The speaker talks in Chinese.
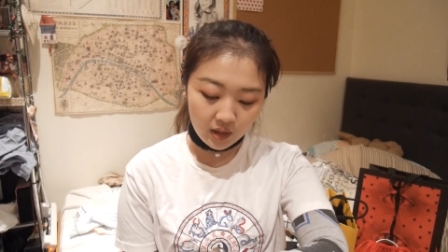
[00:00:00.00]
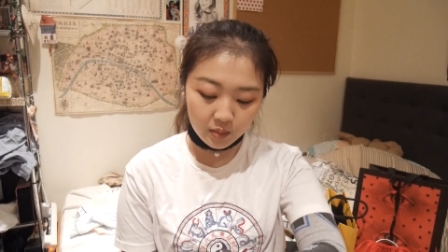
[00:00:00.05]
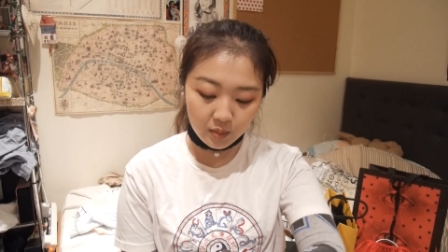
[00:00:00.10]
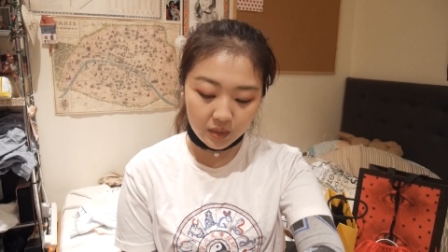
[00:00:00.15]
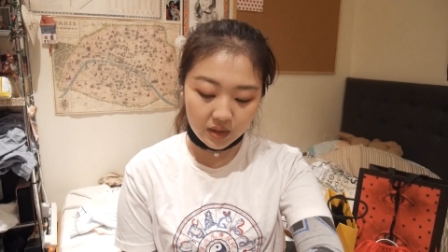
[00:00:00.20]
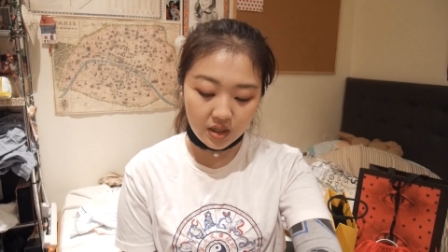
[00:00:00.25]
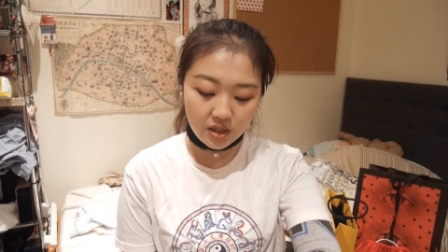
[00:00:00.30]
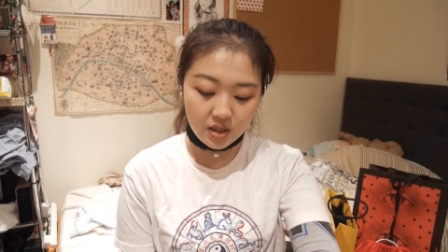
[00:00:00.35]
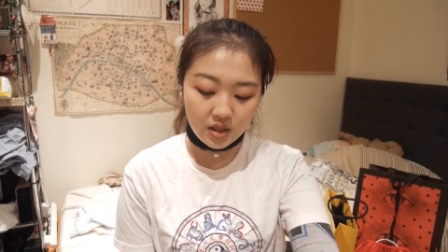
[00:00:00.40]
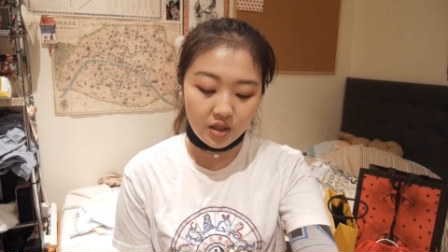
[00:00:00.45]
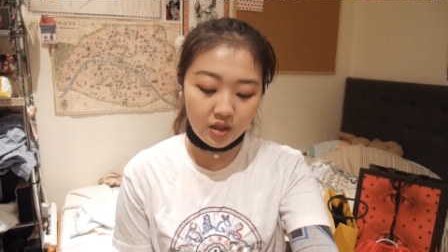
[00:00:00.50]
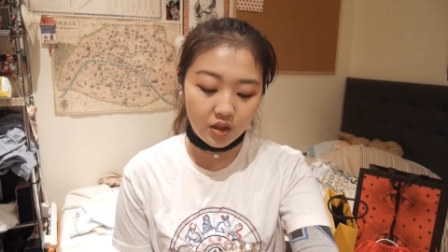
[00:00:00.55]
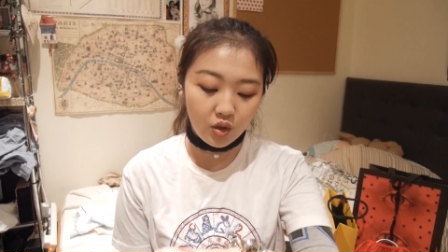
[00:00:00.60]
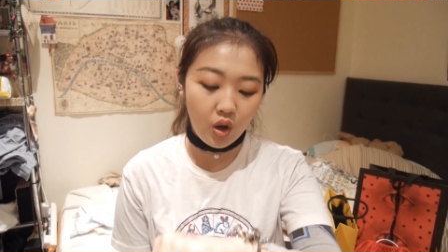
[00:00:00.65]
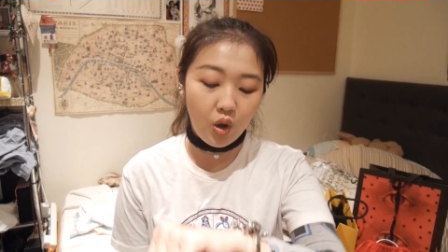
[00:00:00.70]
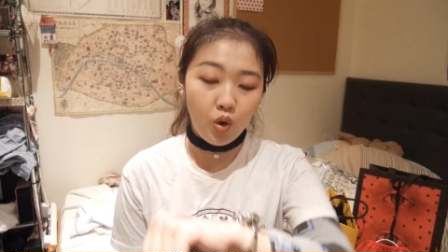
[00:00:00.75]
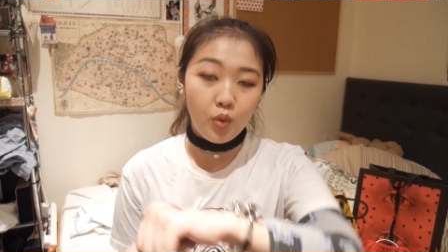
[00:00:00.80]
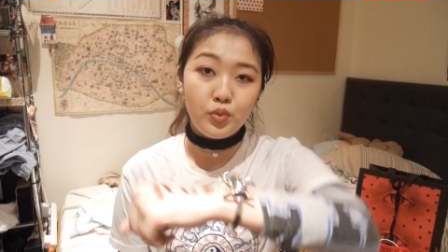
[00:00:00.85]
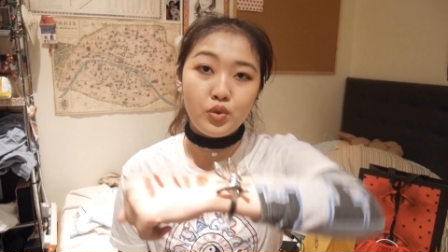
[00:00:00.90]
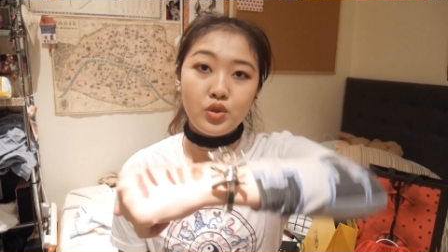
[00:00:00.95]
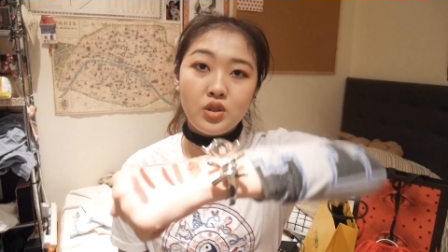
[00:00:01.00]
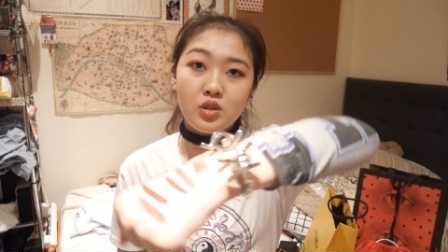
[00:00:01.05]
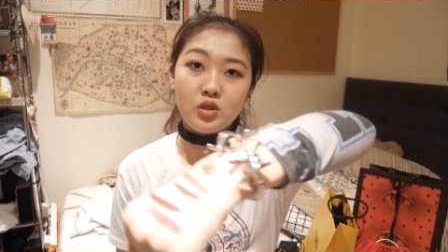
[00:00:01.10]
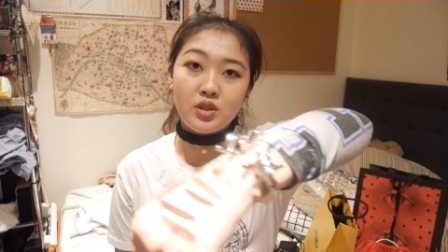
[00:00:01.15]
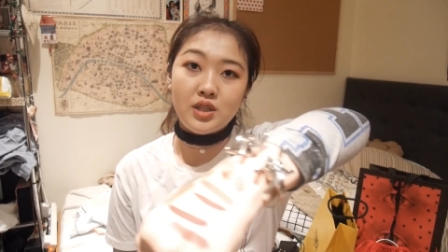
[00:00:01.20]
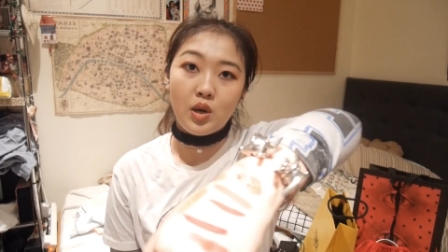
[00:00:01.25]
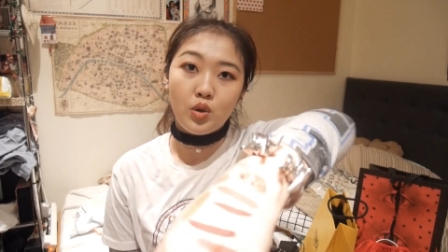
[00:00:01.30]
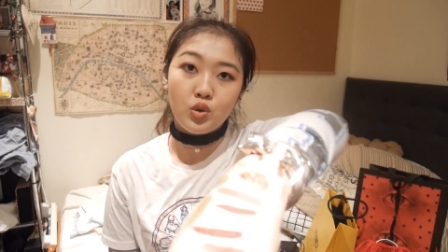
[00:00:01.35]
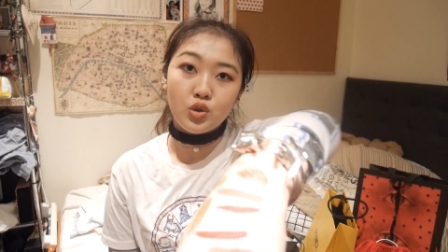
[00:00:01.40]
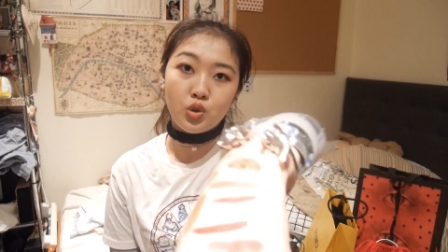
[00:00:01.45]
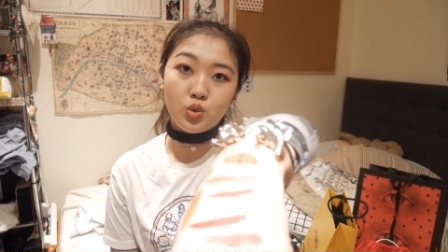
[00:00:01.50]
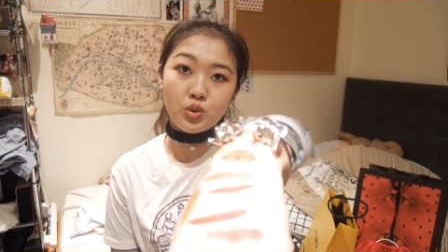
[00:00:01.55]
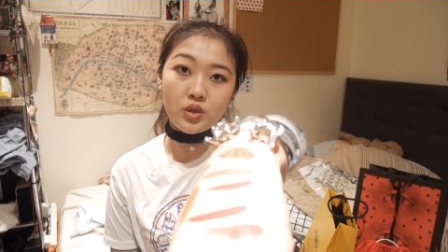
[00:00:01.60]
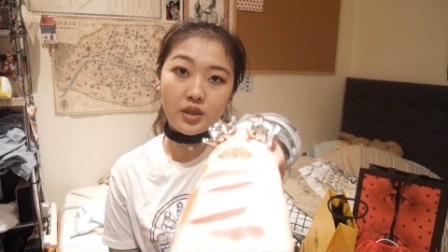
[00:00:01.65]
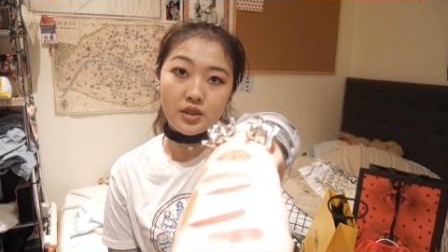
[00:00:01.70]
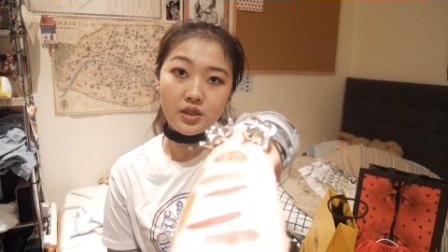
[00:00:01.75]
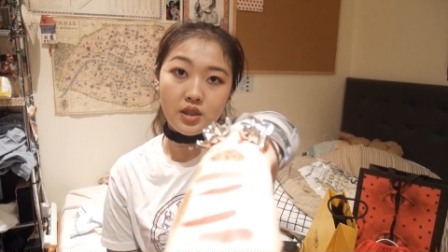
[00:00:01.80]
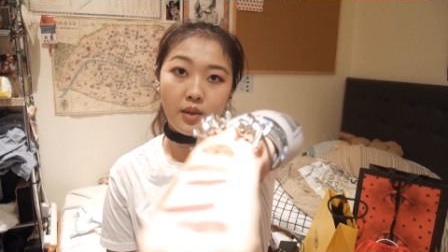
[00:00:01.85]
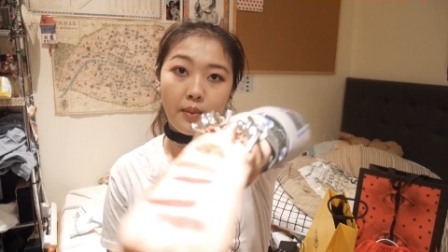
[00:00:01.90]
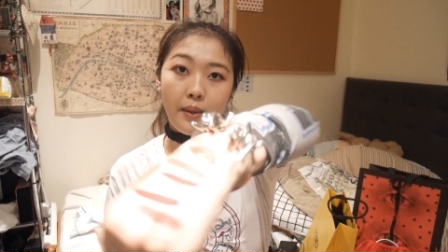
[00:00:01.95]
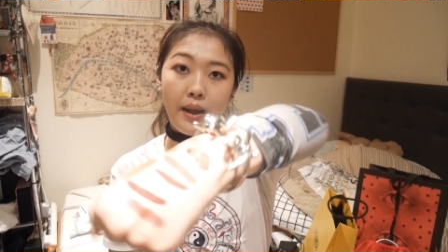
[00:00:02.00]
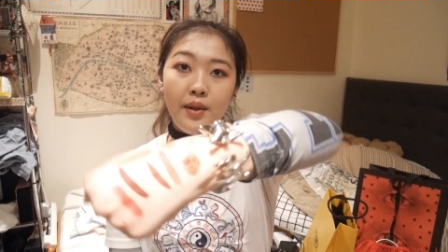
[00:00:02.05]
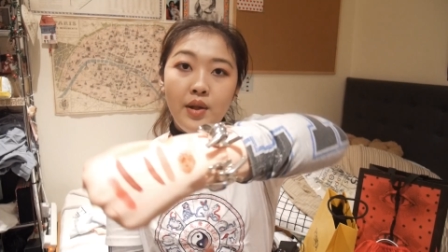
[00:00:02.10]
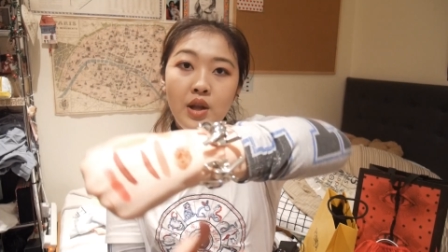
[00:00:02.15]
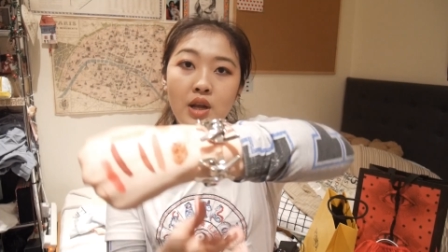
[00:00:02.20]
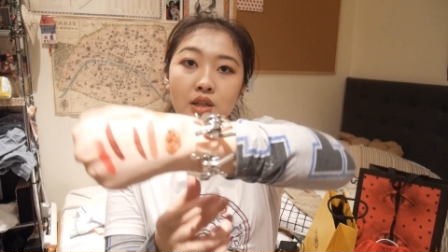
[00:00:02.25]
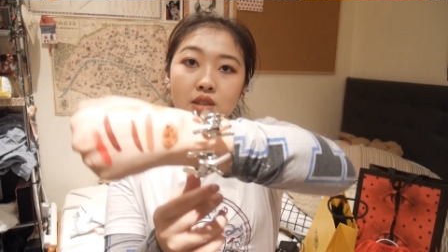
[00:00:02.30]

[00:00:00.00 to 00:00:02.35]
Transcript: 那么第一个的话，我们就先讲我手上这个，吧。